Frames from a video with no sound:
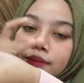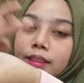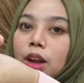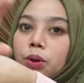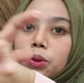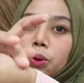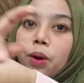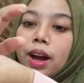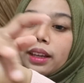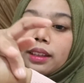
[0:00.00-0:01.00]
dan untuk
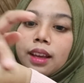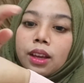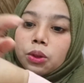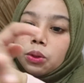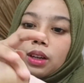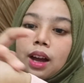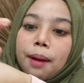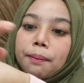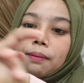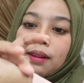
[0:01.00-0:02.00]
wanginya itu
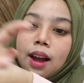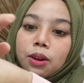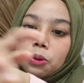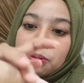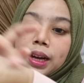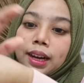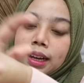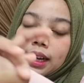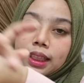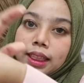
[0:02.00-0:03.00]
nggak ganggu
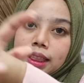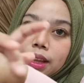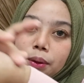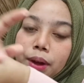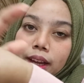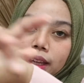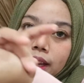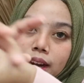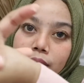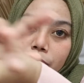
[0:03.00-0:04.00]
banget dia
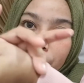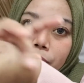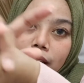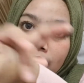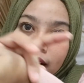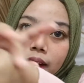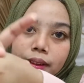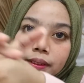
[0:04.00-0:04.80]
wanginya natural